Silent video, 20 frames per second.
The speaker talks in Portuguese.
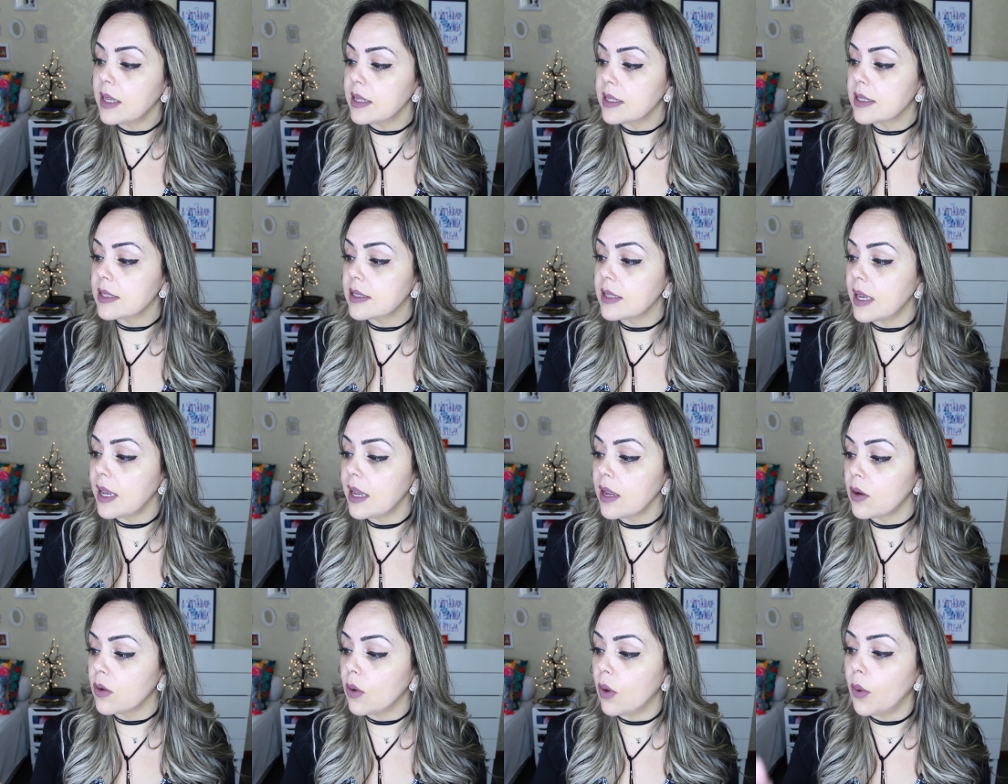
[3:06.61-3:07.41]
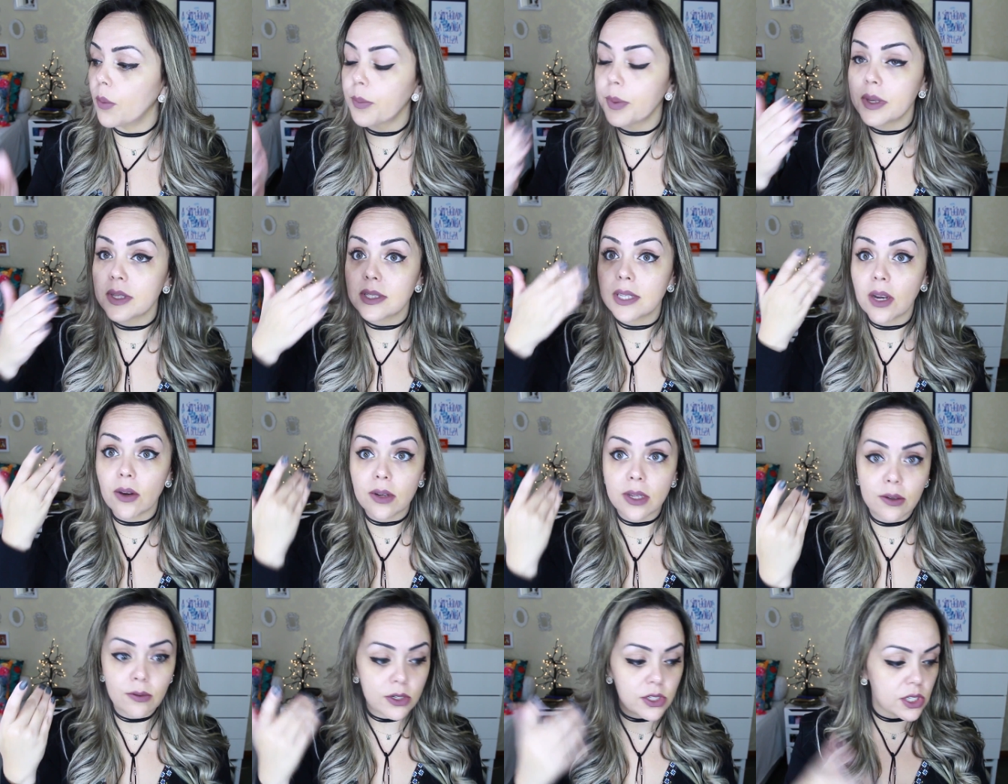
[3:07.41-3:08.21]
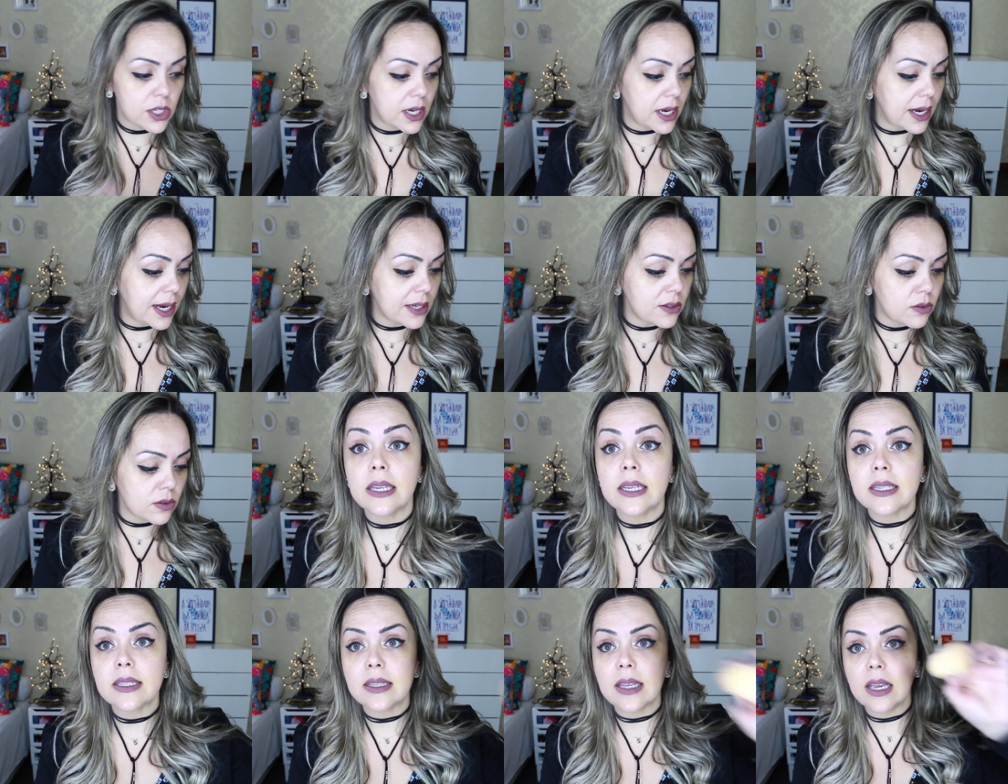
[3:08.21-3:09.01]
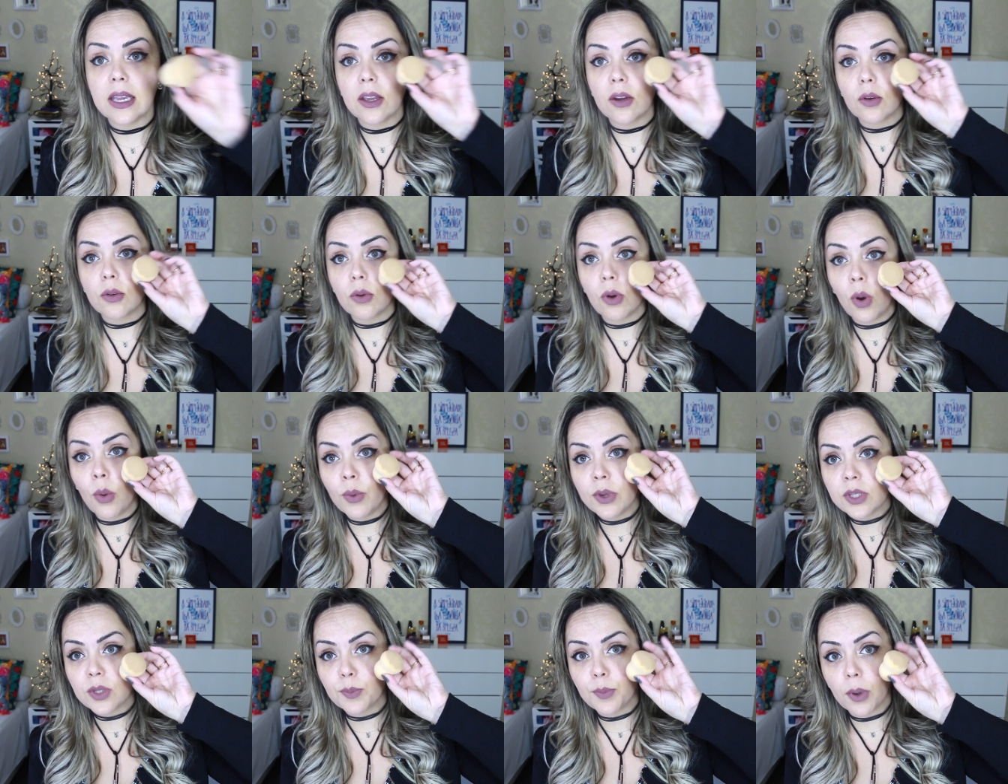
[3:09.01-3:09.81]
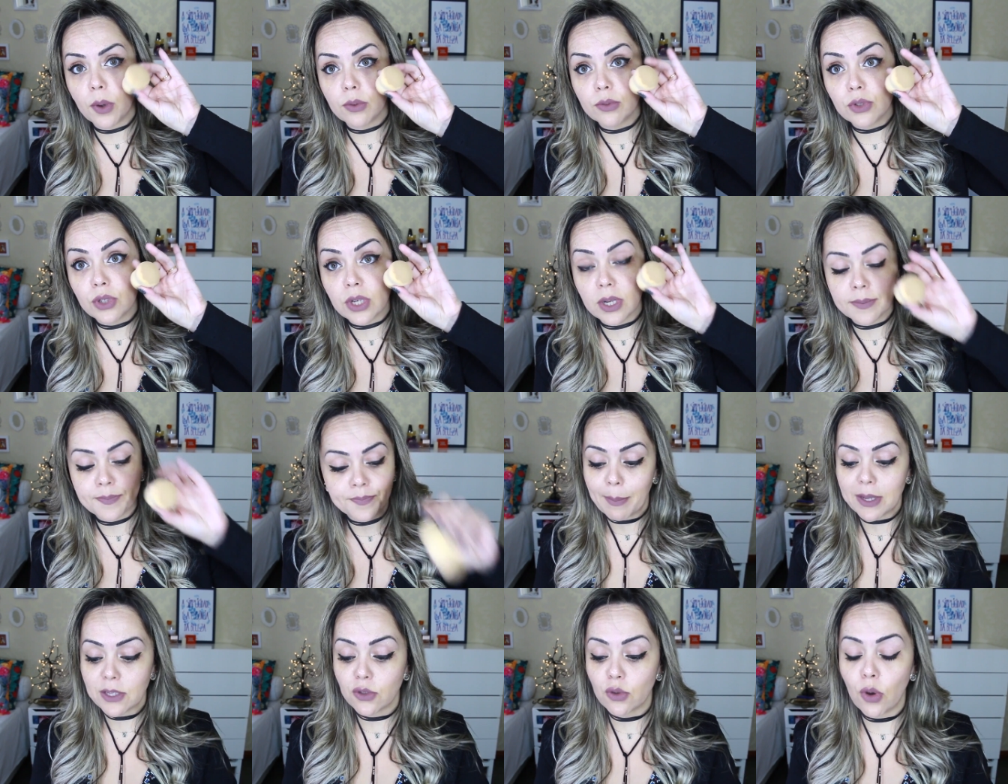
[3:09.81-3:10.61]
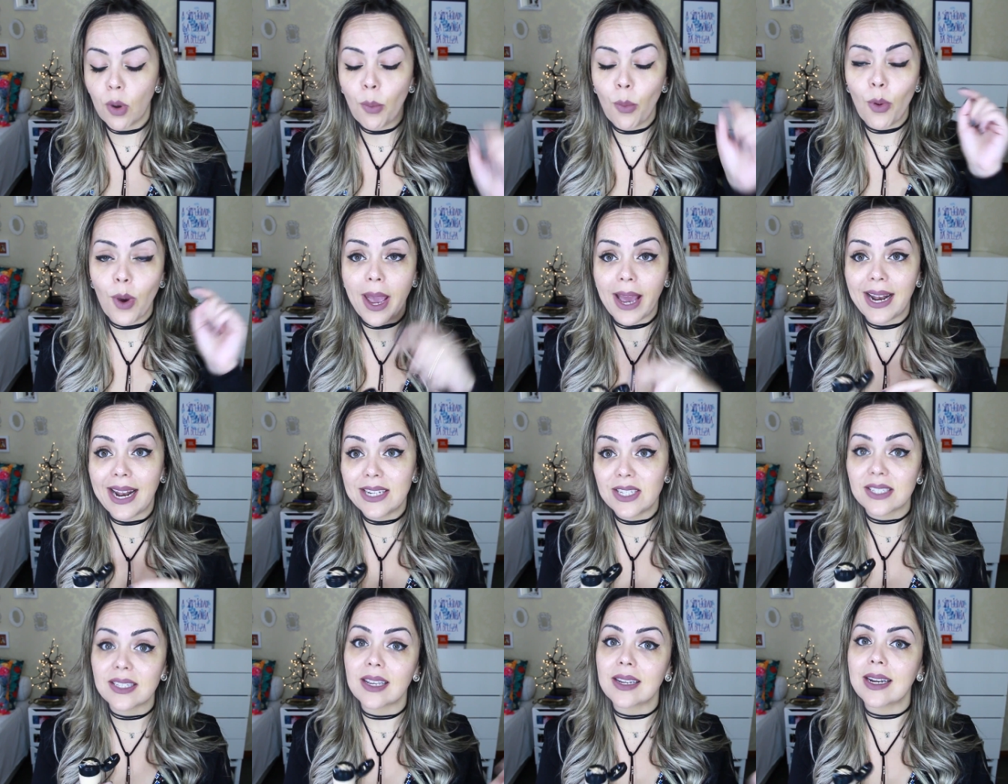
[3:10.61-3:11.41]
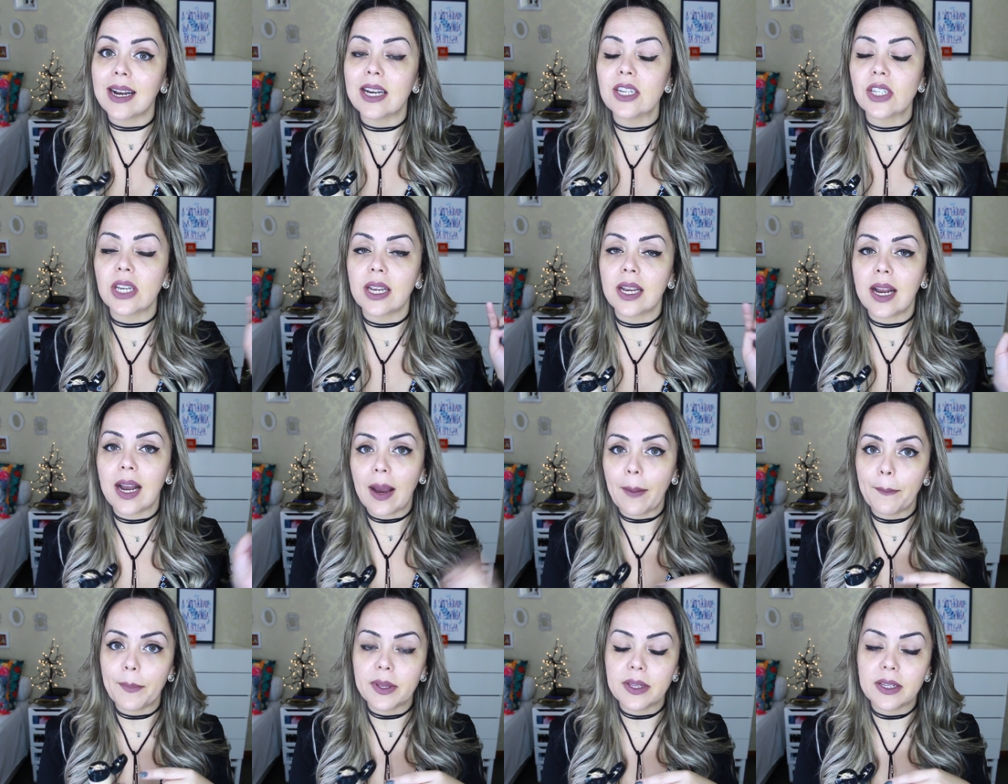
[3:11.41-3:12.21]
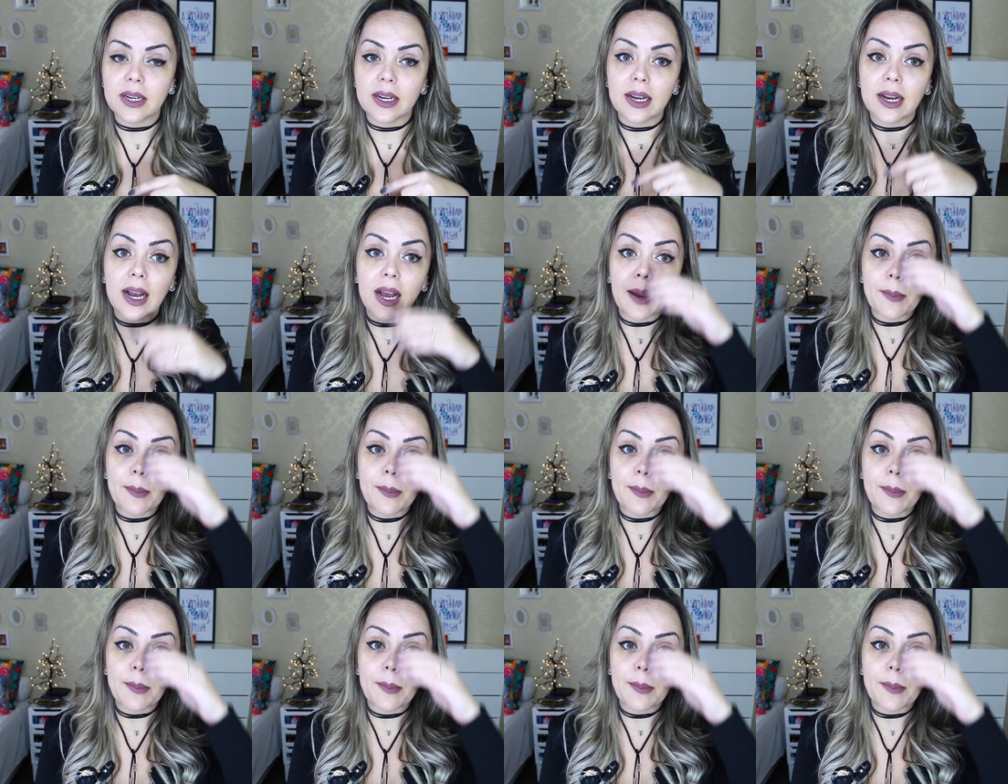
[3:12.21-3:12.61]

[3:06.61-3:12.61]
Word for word: Testei com pincel língua de gato, testei passei com esponja, mas como ela é de secagem rápida,